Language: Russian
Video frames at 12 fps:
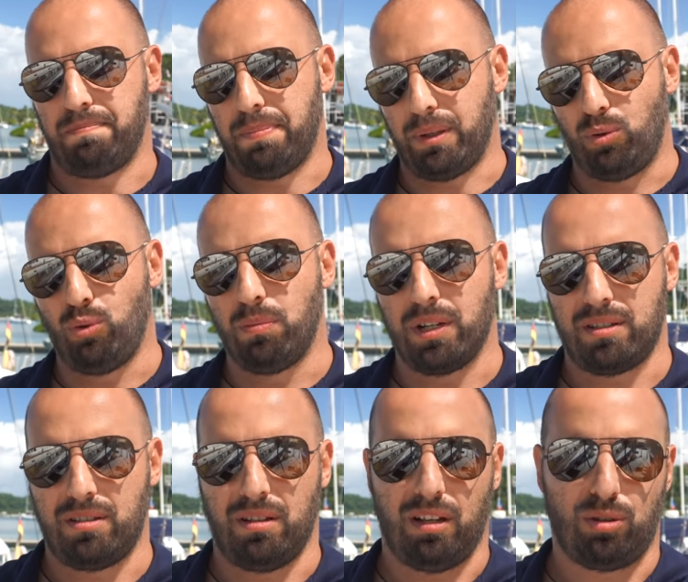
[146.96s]

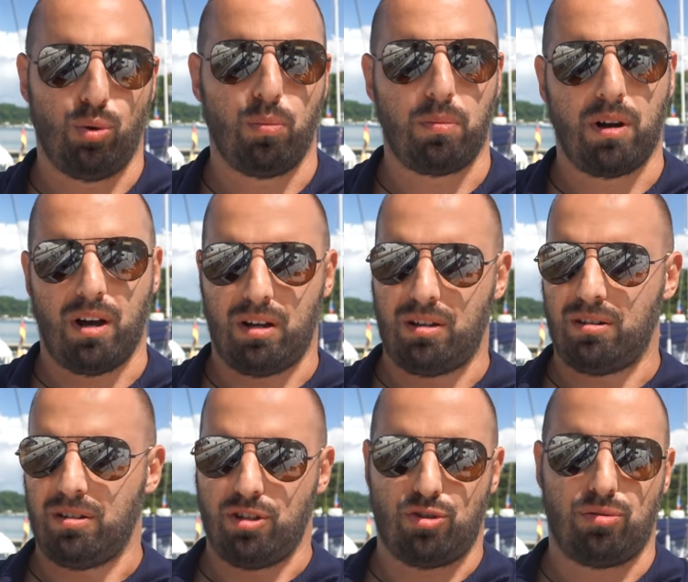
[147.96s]
подумать о том,
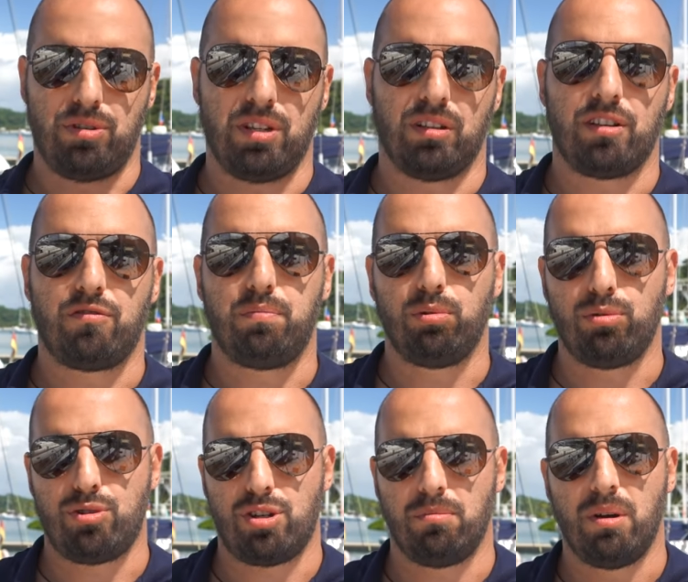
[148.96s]
как и что делать в
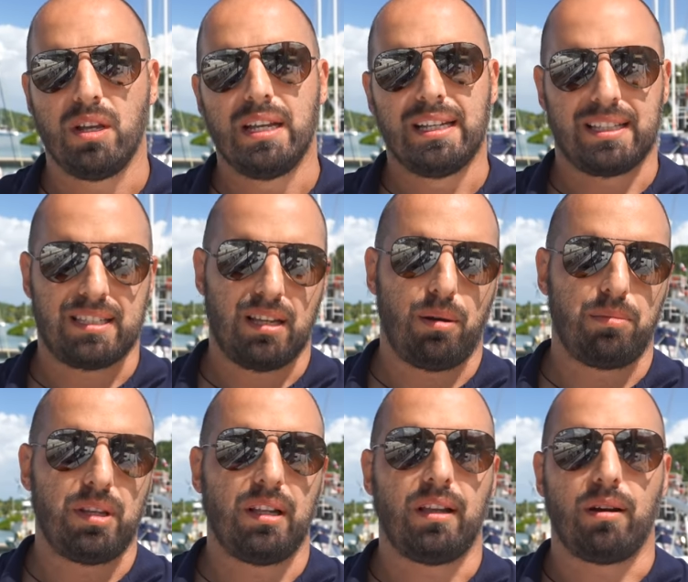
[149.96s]
будущем. На самом
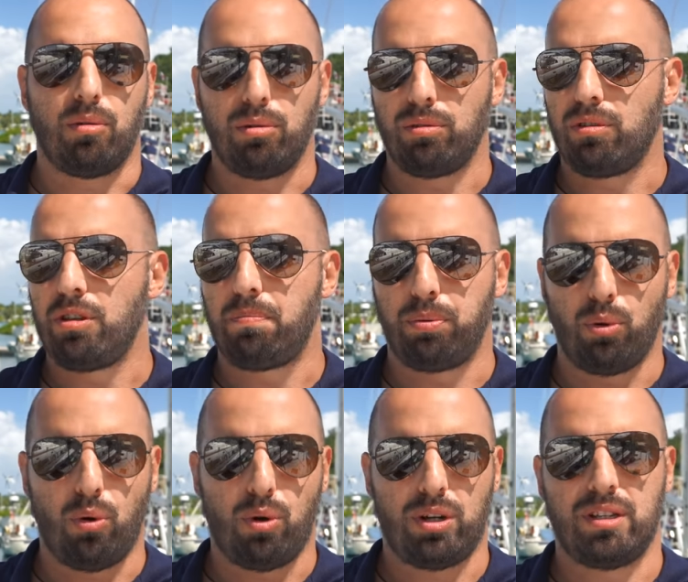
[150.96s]
деле он
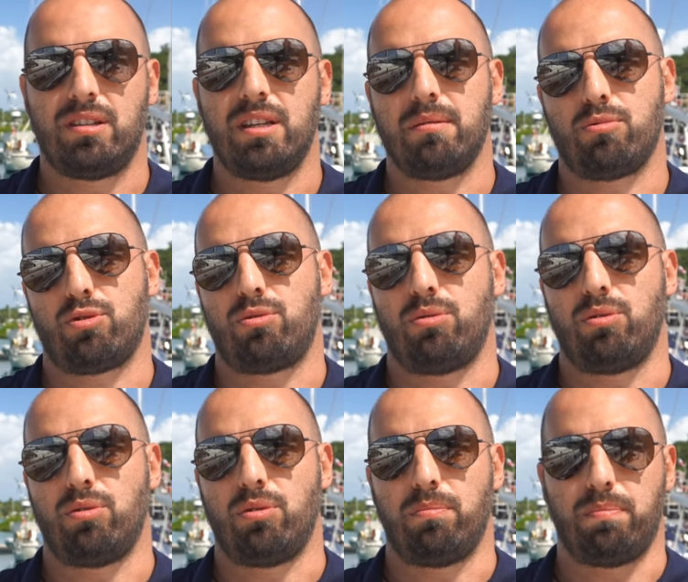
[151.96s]
неплох тем,
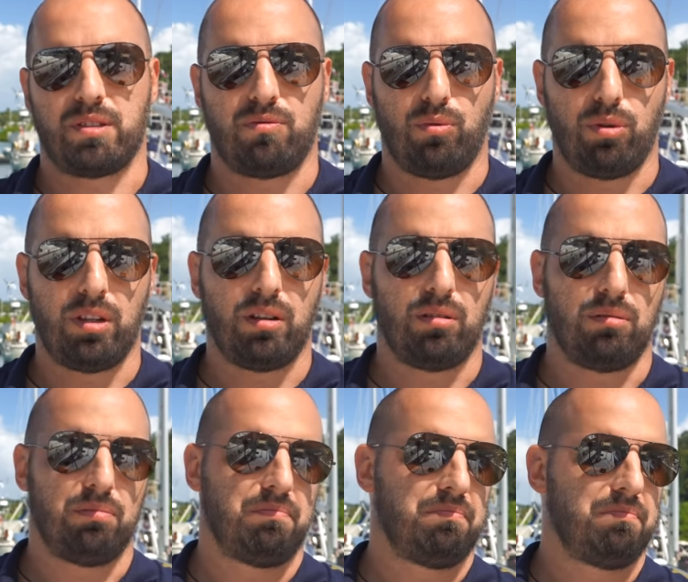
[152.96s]
что
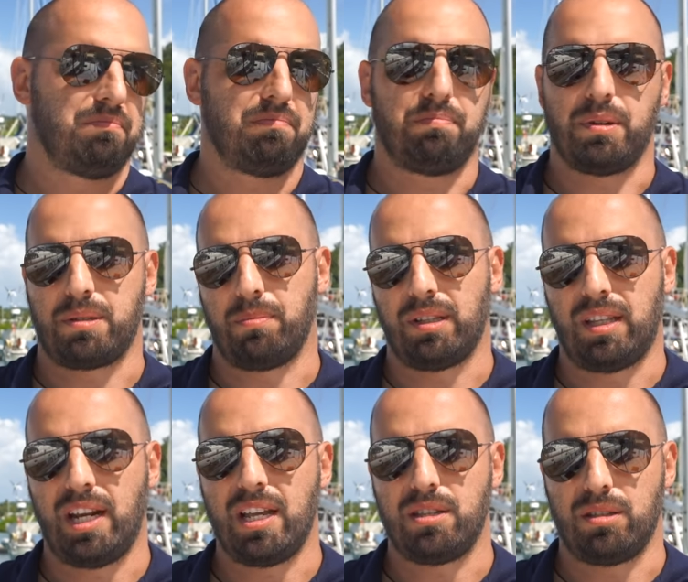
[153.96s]
позволил
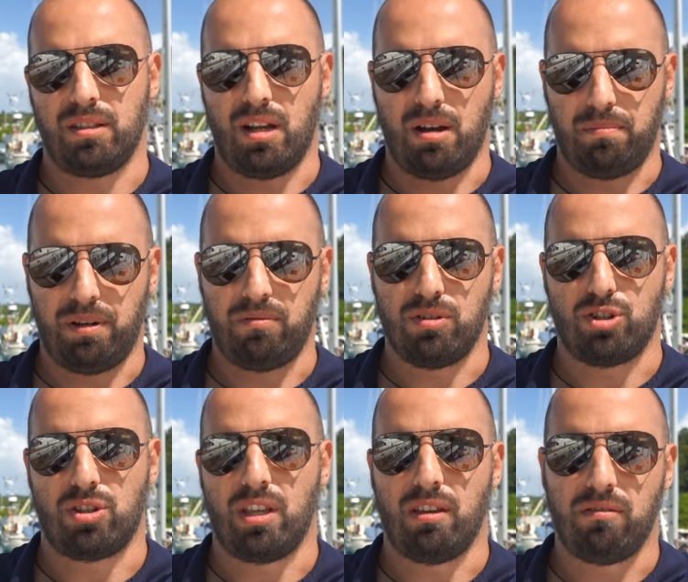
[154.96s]
посмотреть на
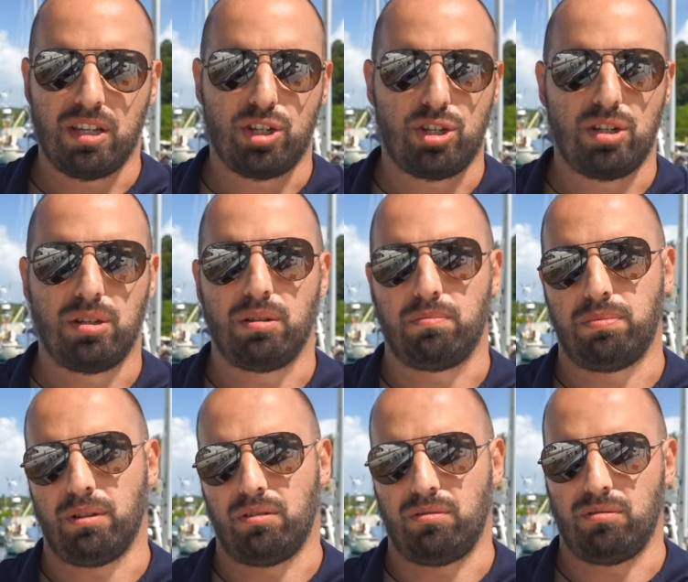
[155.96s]
привычные вещи
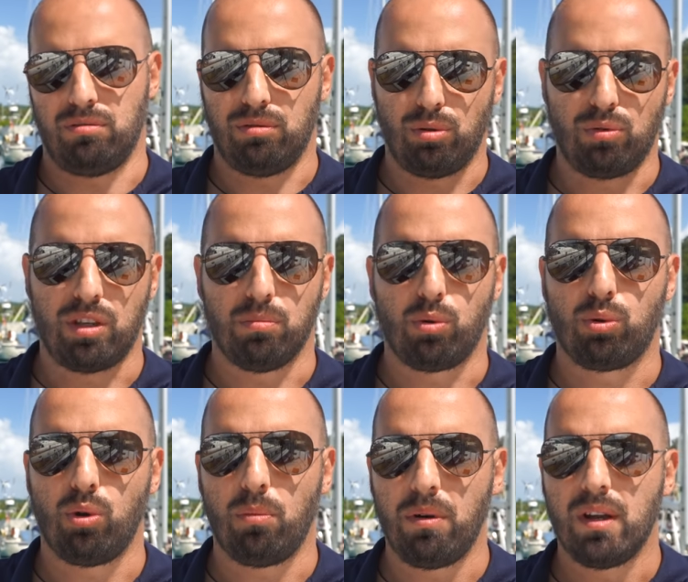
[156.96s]
под другим
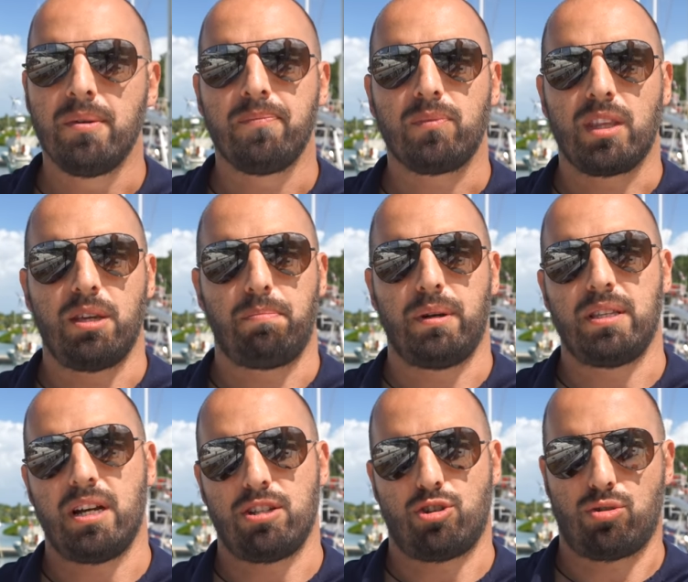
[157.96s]
углом и
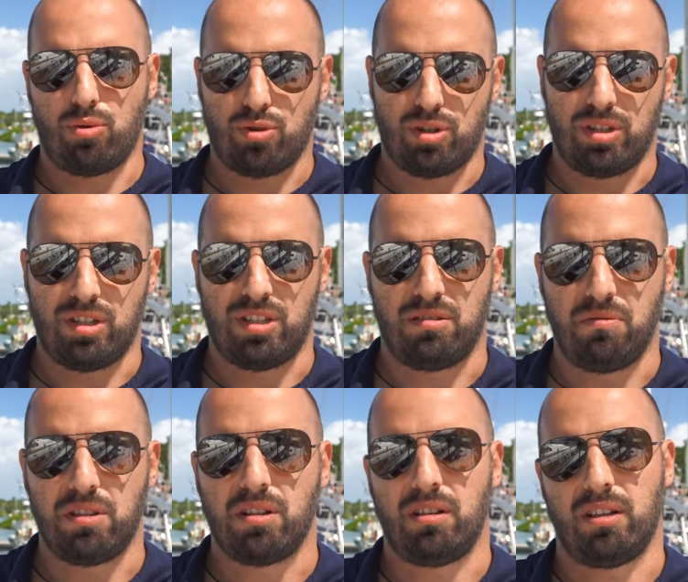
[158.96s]
понять, что же
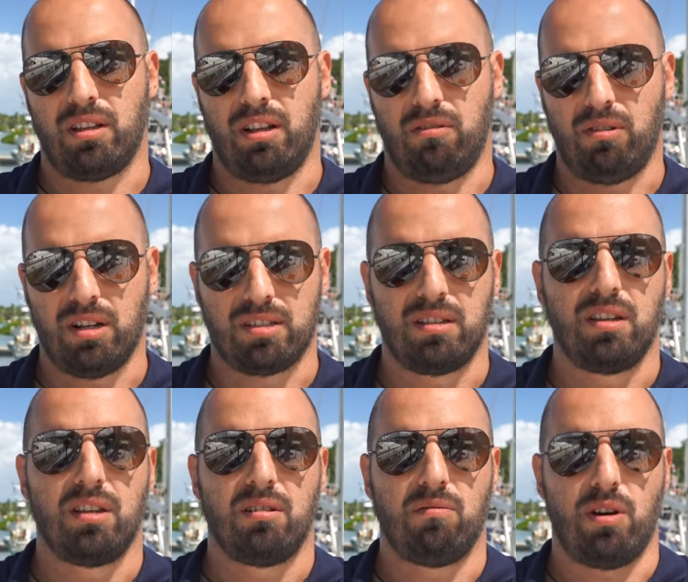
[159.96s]
действительно для вас
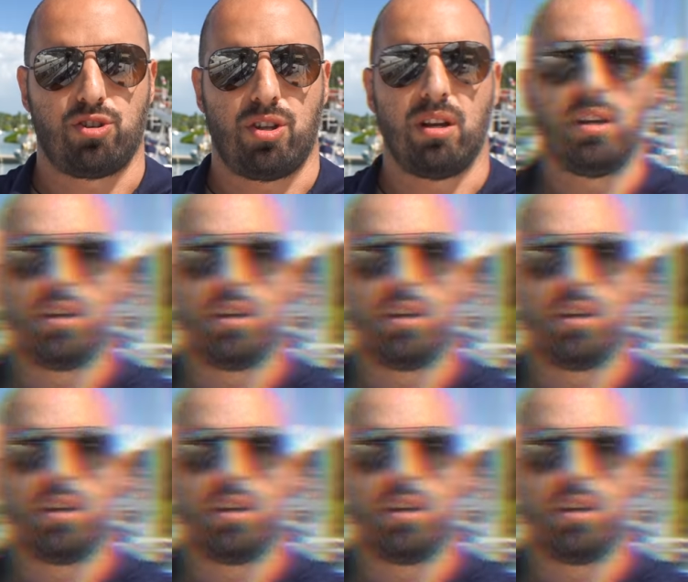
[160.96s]
важно.